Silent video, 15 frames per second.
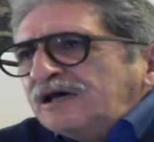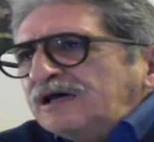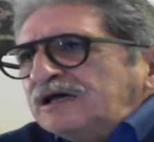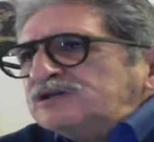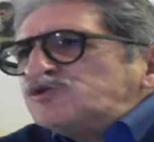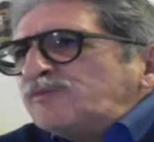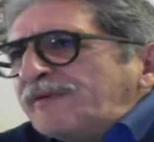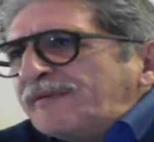
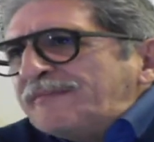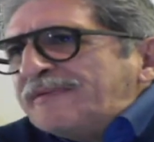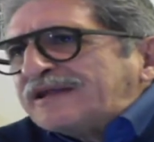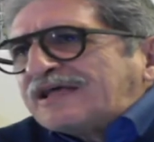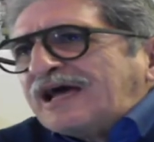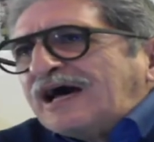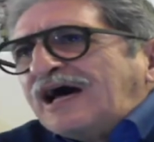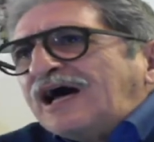il
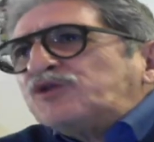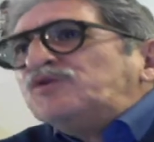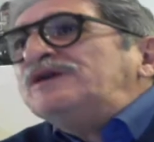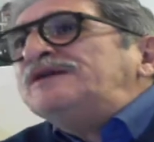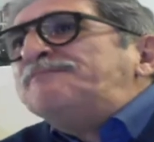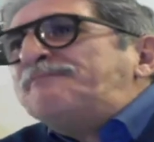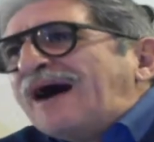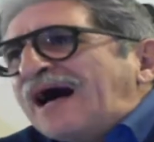supermercato,
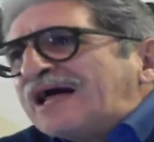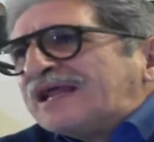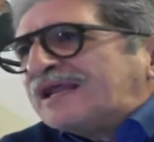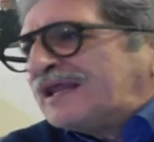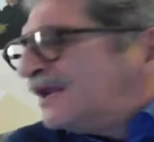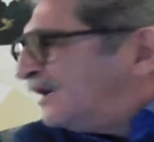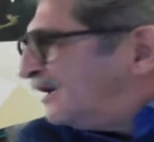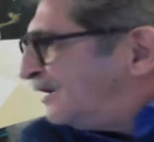il bar.